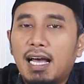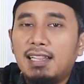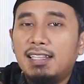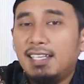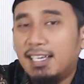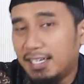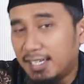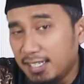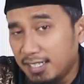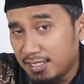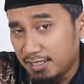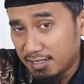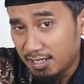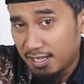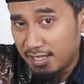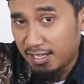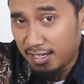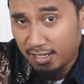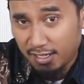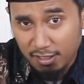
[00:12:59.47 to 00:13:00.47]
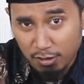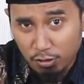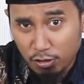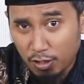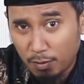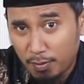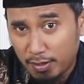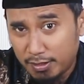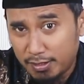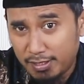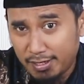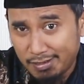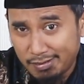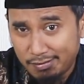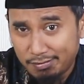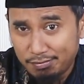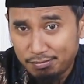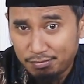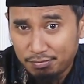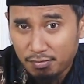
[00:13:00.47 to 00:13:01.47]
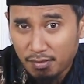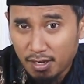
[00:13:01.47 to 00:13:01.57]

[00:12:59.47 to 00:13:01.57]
al yakin. Al yakin itu kematian.